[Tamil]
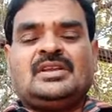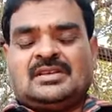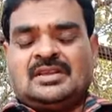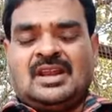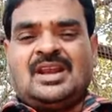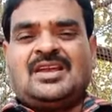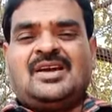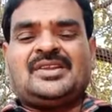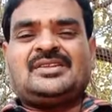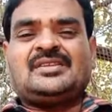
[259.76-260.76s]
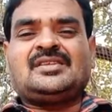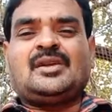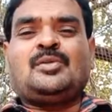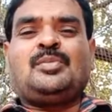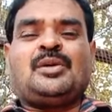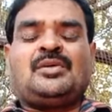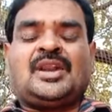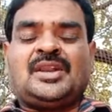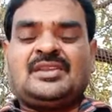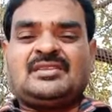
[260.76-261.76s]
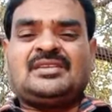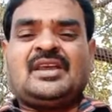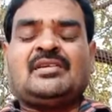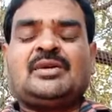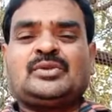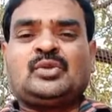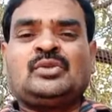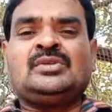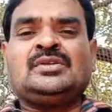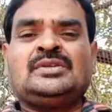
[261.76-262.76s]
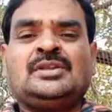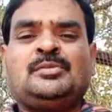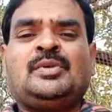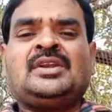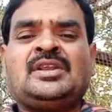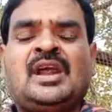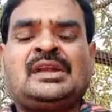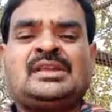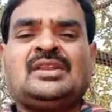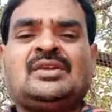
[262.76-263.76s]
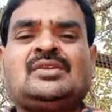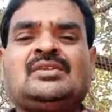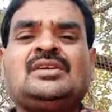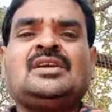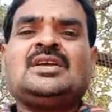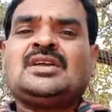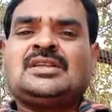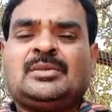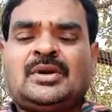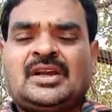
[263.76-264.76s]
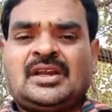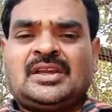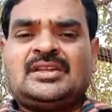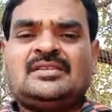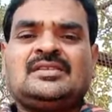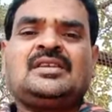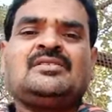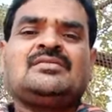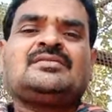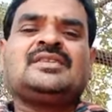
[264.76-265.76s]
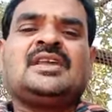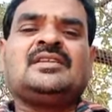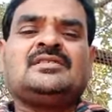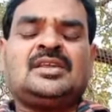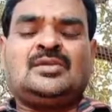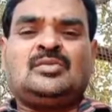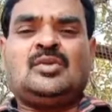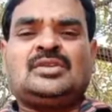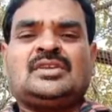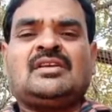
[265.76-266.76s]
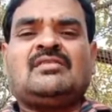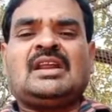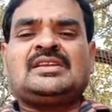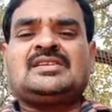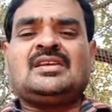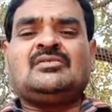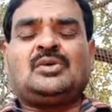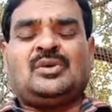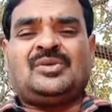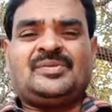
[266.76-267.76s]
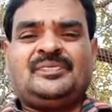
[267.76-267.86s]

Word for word: இன்றைக்கி நல்ல காரியத்துக்கு செலவு பண்ணணும் நிறைய சேவை தொண்டு திருப்பணி அன்னதானம் இந்த மாதிரி நிறைய செய்யணும் நிறைய செய்யும் போது தான் வளர்ச்சிகள் வரும்